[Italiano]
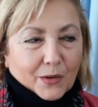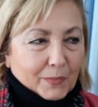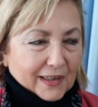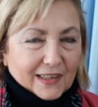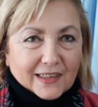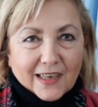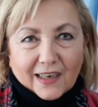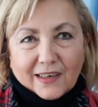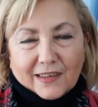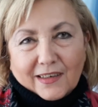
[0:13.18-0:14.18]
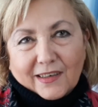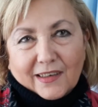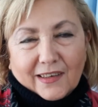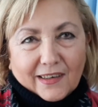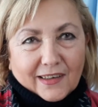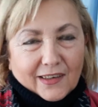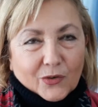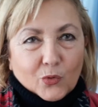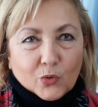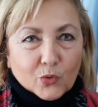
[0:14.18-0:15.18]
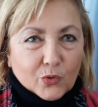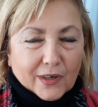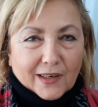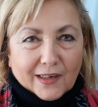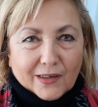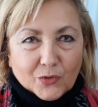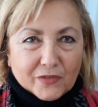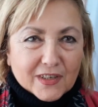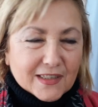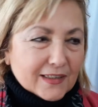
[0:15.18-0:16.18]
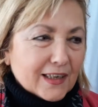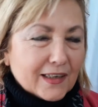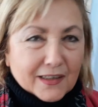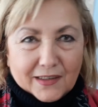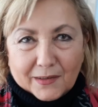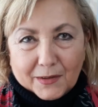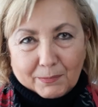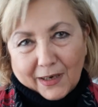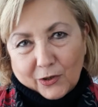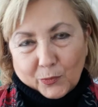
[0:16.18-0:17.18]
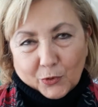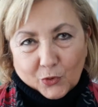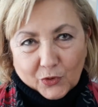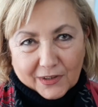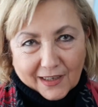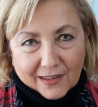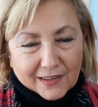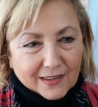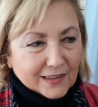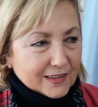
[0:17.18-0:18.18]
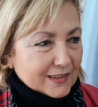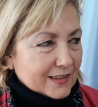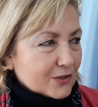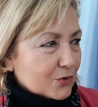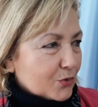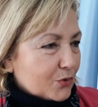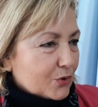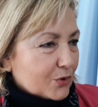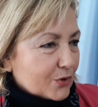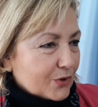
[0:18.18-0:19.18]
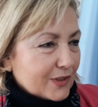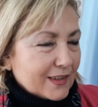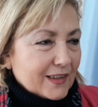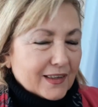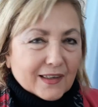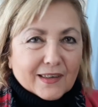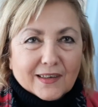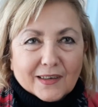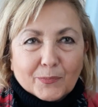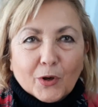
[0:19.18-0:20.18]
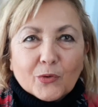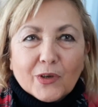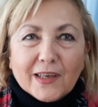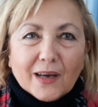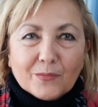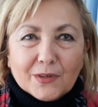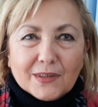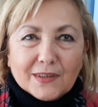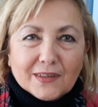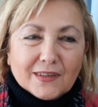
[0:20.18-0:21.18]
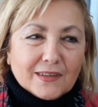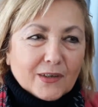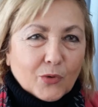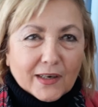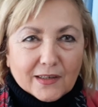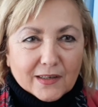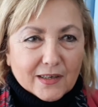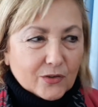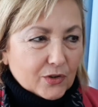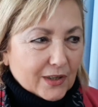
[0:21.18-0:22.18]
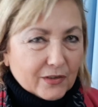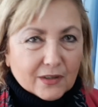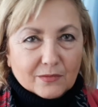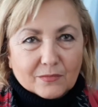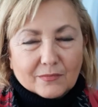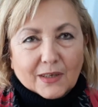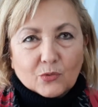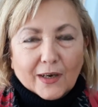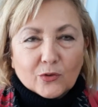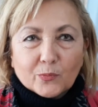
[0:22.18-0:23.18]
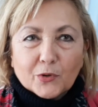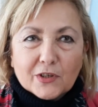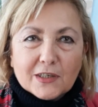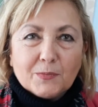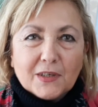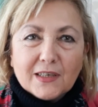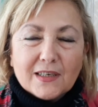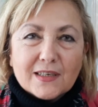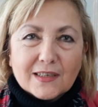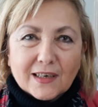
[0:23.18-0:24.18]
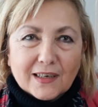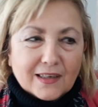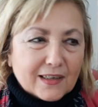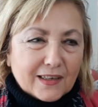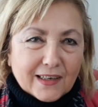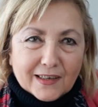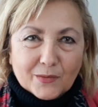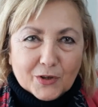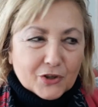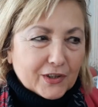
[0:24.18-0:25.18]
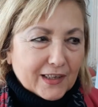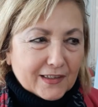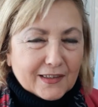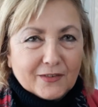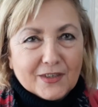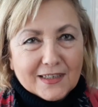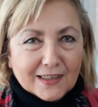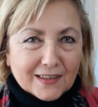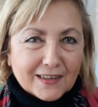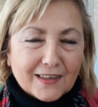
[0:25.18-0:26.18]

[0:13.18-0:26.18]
Bene, le deleghe cultura, università e pari opportunità che sono eh, poi quegli ambiti nei quali credo di aver maturato un po' di esperienza negli anni precedenti, vista